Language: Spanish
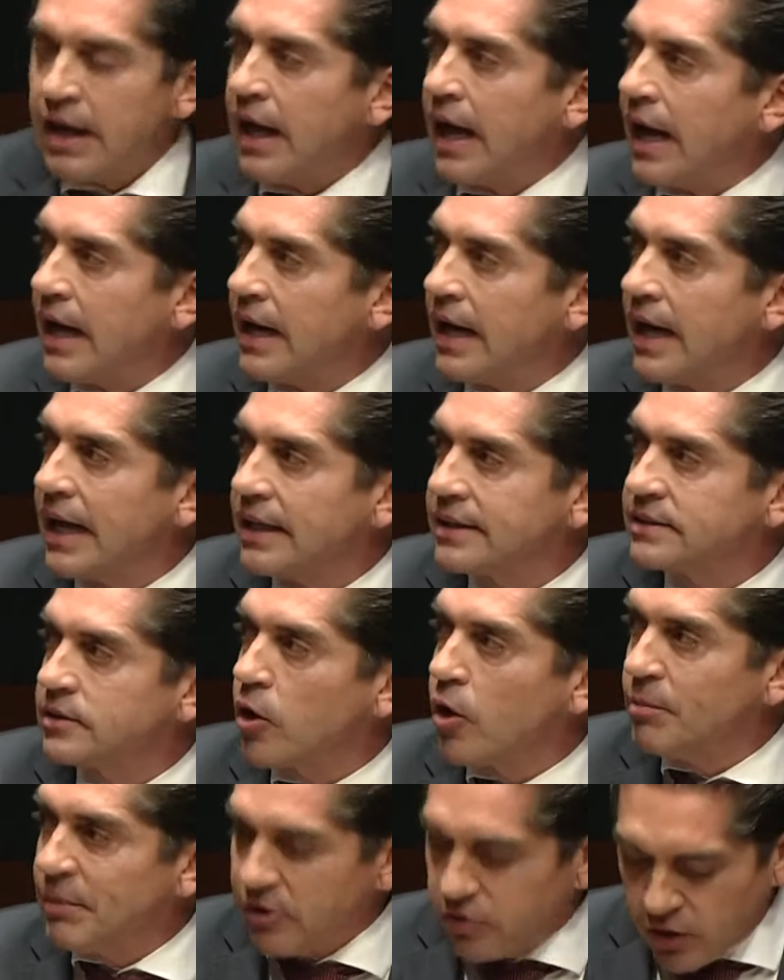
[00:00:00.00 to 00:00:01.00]
a las
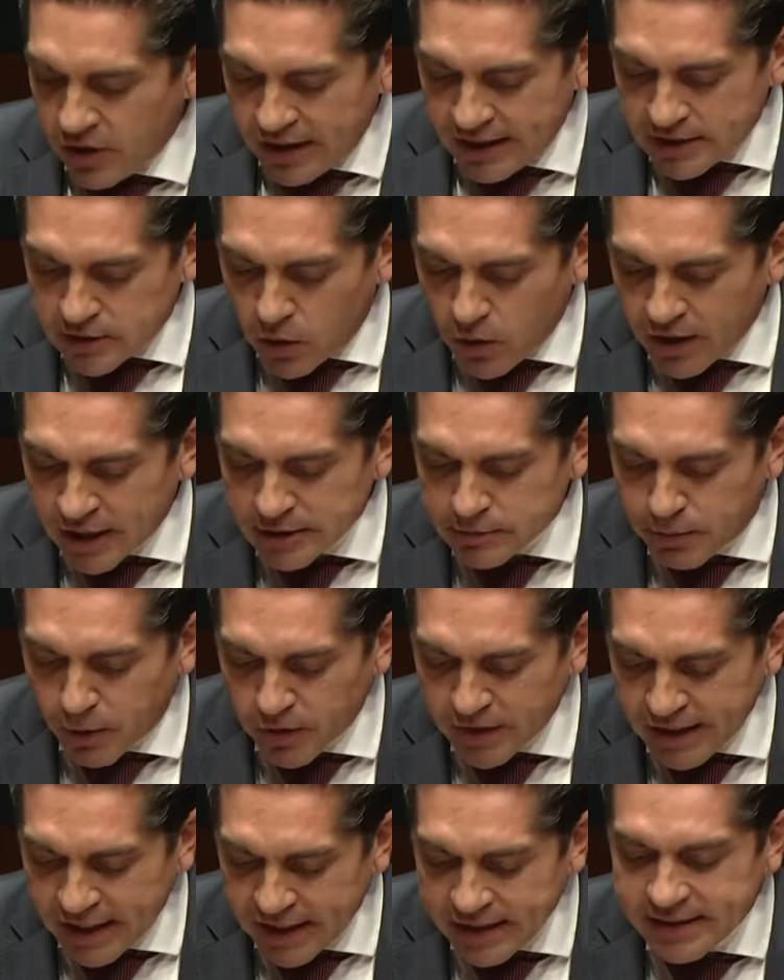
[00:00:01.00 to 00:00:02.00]
comisiones
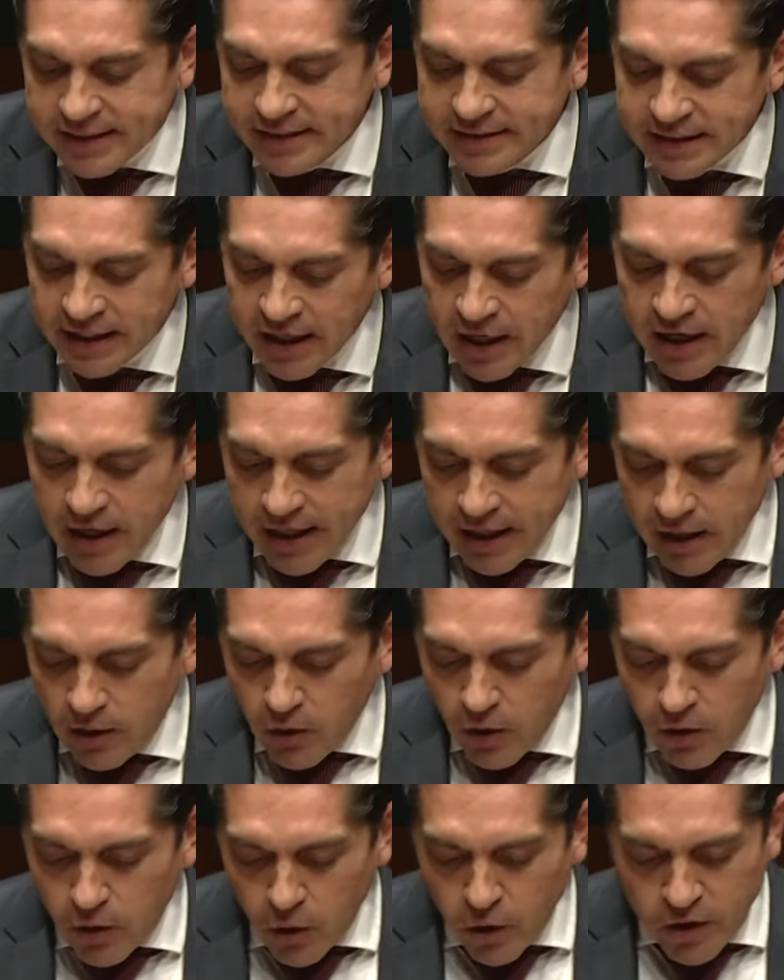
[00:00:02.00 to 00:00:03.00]
correspondientes y
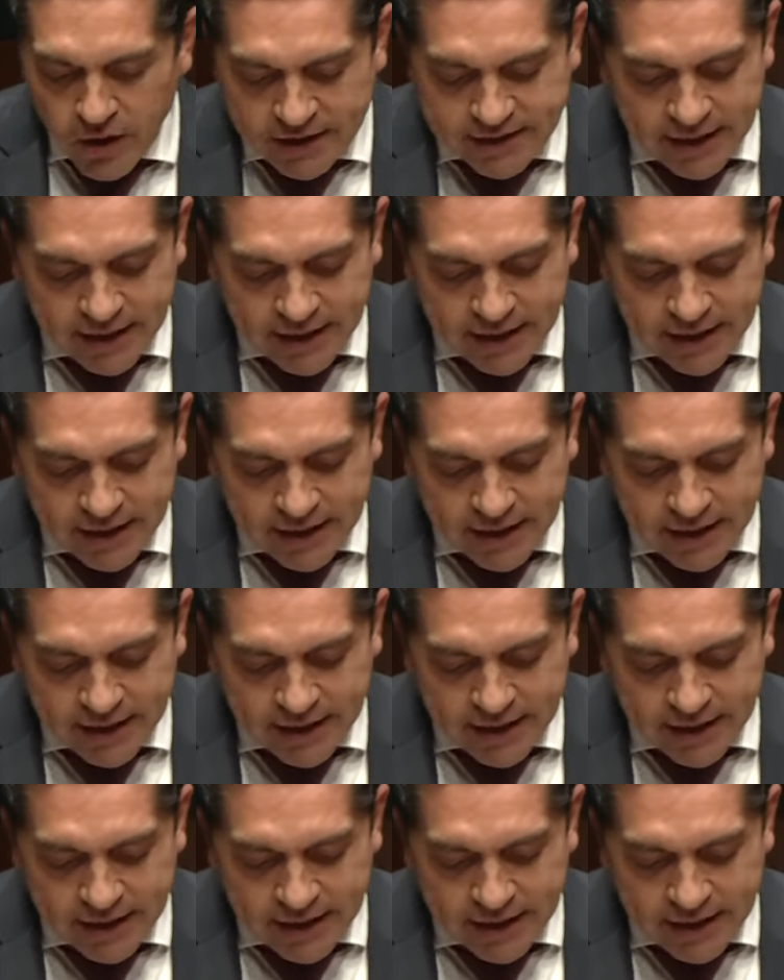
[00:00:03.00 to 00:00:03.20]
concluyo